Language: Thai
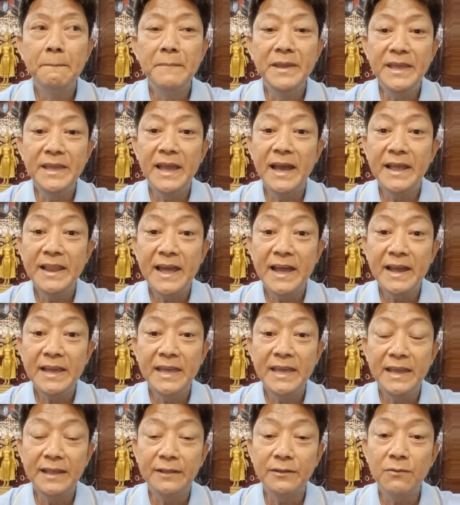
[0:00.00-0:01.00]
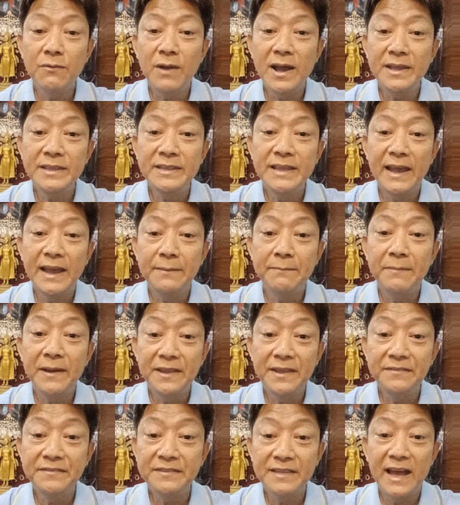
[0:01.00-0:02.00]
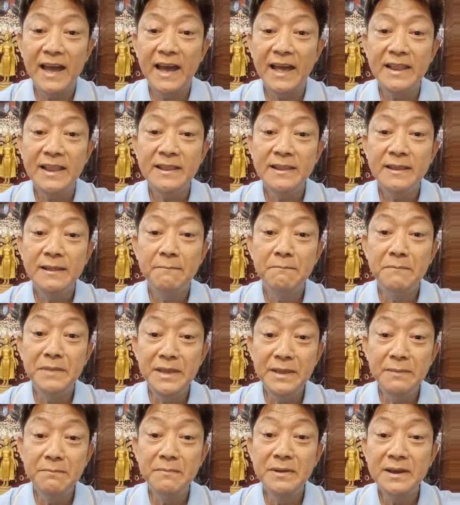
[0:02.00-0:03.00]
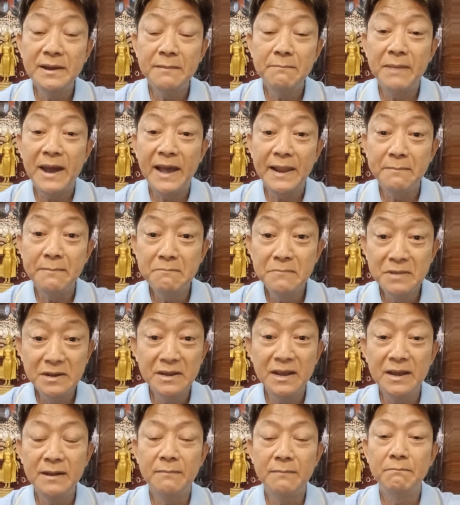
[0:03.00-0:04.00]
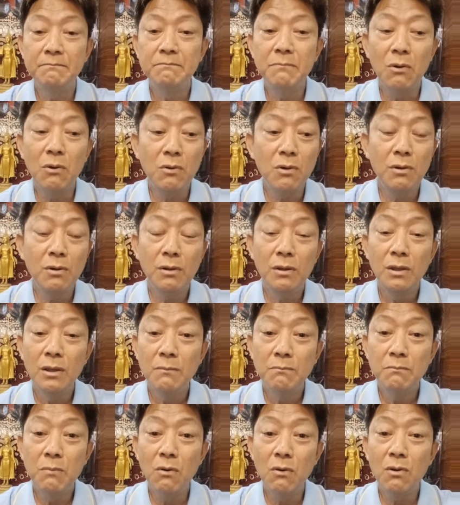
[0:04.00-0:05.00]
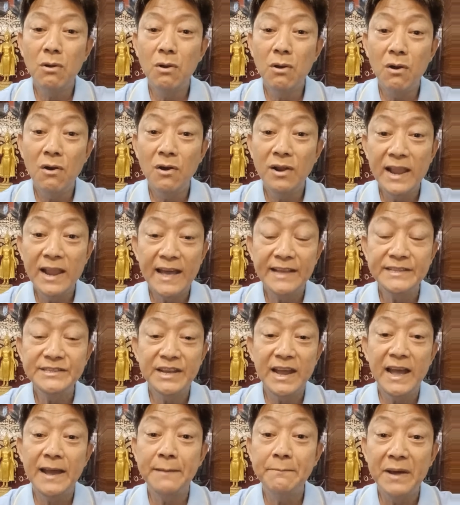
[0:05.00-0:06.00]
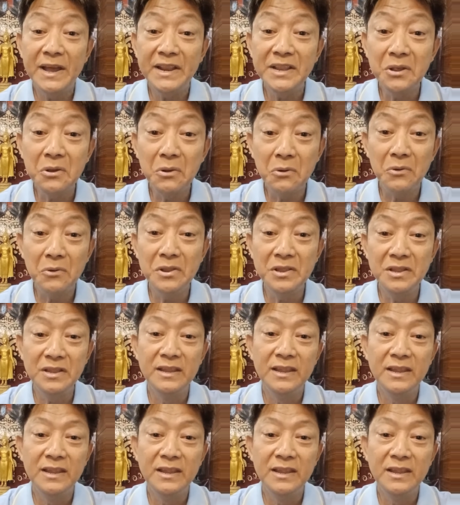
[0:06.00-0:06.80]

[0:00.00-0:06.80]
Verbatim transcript: มีอาณาเขตกว้างใหญ่ไพศาลมีเมืองพันเมืองปกปกครองราชาพันคน